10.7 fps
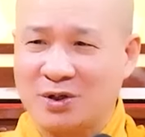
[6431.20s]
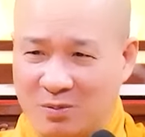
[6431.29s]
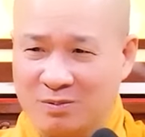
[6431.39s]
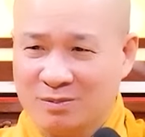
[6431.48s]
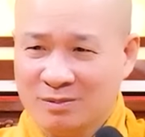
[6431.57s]
cho
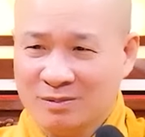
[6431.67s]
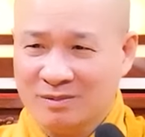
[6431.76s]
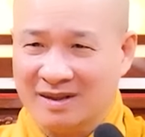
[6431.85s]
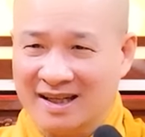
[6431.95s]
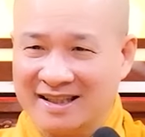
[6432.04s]
dục.
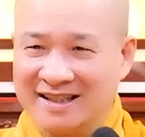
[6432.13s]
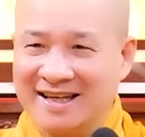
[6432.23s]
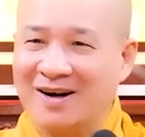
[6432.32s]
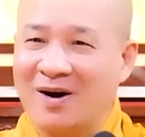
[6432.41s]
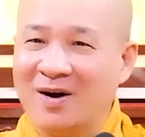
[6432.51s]
Như
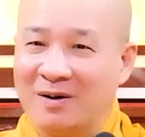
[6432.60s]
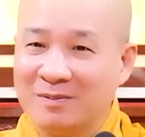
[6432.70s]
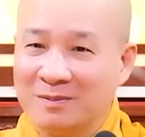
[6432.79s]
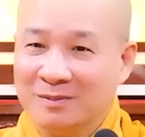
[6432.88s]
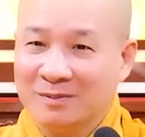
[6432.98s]
vậy khổ
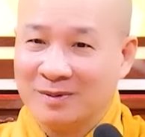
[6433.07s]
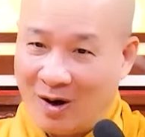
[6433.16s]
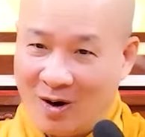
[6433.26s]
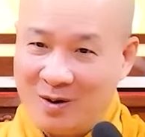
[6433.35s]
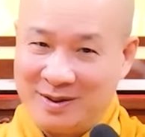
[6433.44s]
không?
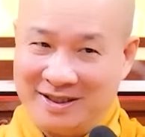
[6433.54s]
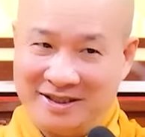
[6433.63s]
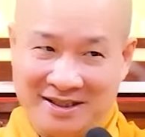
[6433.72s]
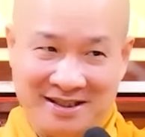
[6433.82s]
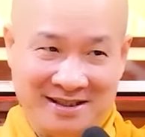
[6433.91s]
Khổ gì
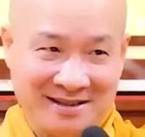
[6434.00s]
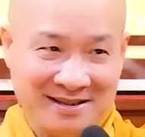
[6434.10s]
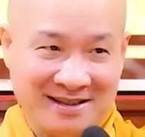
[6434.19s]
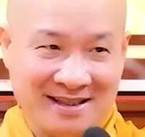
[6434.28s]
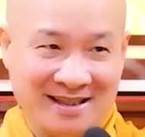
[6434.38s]
nữa.
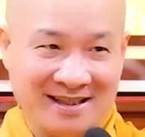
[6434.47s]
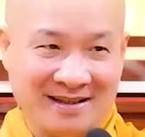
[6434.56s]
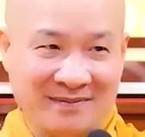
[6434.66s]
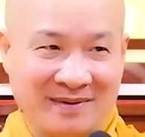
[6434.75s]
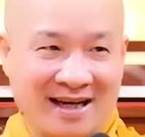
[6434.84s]

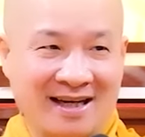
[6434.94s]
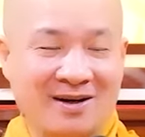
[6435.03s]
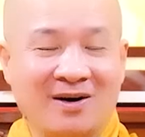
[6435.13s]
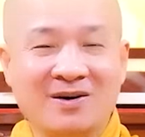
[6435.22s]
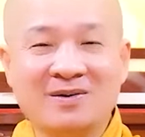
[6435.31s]
Nhưng
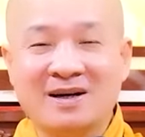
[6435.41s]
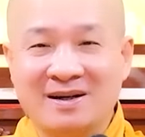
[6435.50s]
mà khổ